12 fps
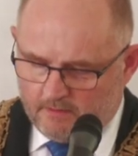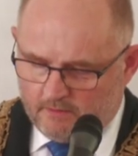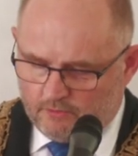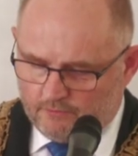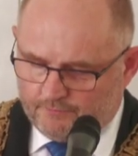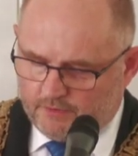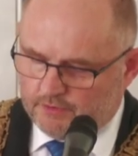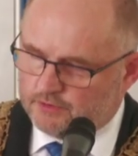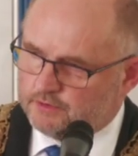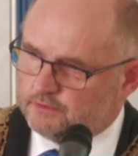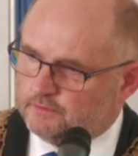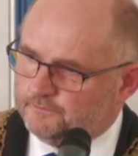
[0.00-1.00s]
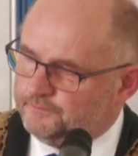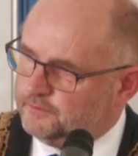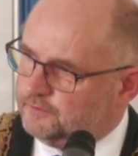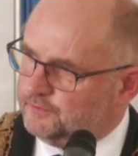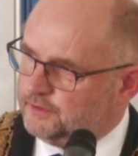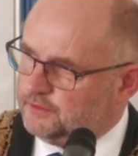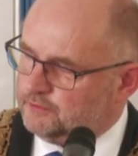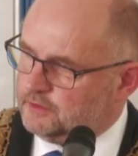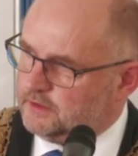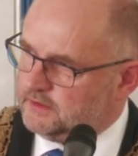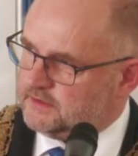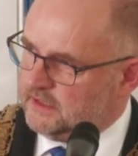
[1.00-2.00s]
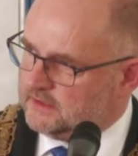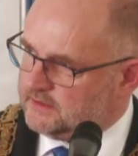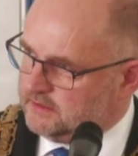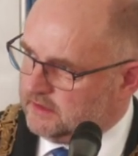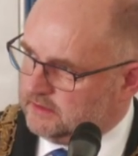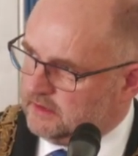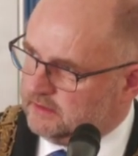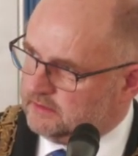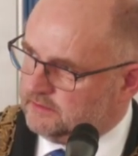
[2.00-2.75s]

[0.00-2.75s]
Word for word: Również Twoje ukochane Sachsen-Anhalt.